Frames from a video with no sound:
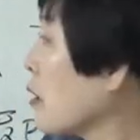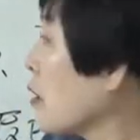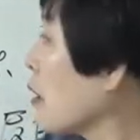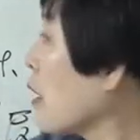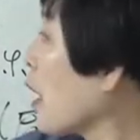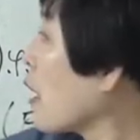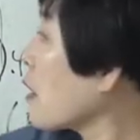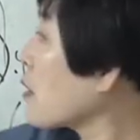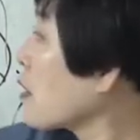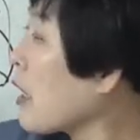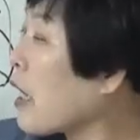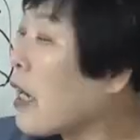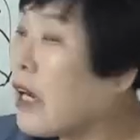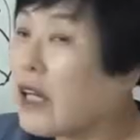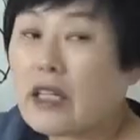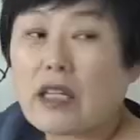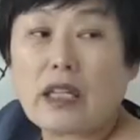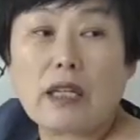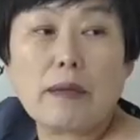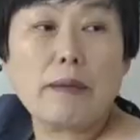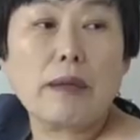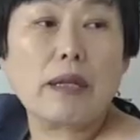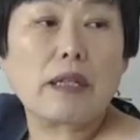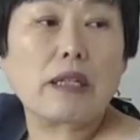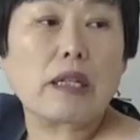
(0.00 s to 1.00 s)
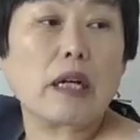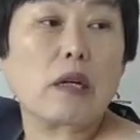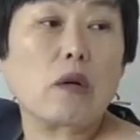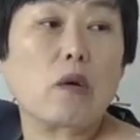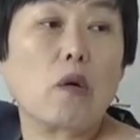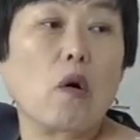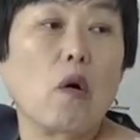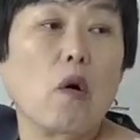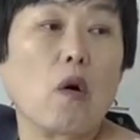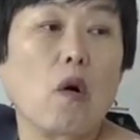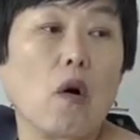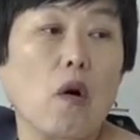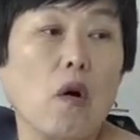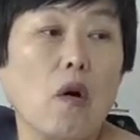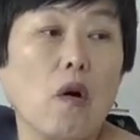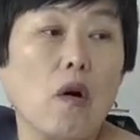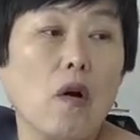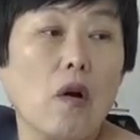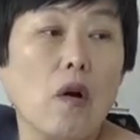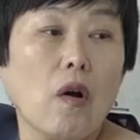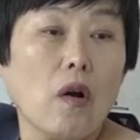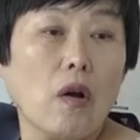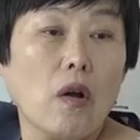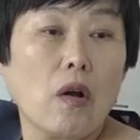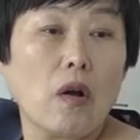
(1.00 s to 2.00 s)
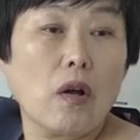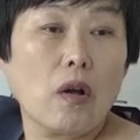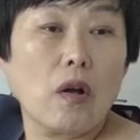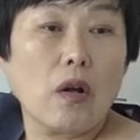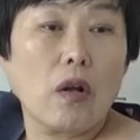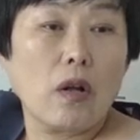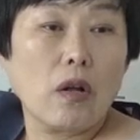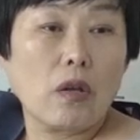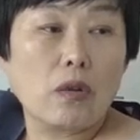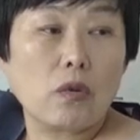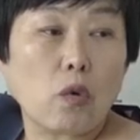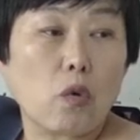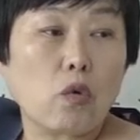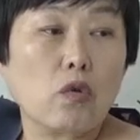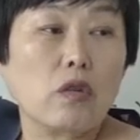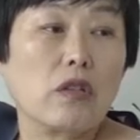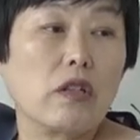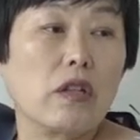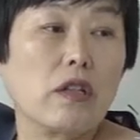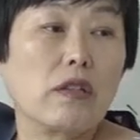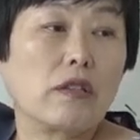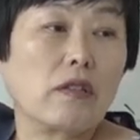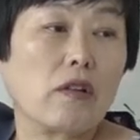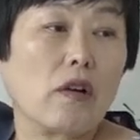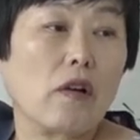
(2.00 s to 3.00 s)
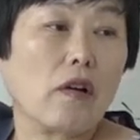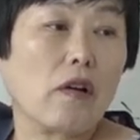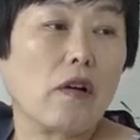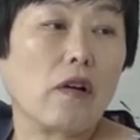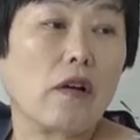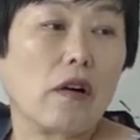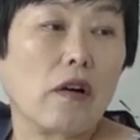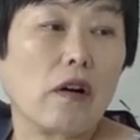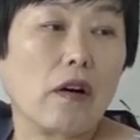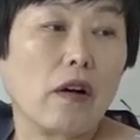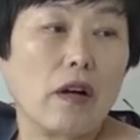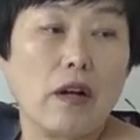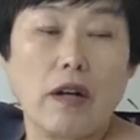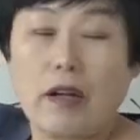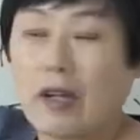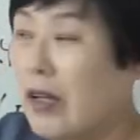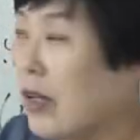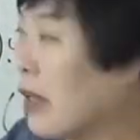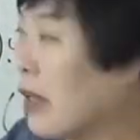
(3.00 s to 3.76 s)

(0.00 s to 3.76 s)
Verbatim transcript: 얘가 제가 힘이 있다고 돈은 있어.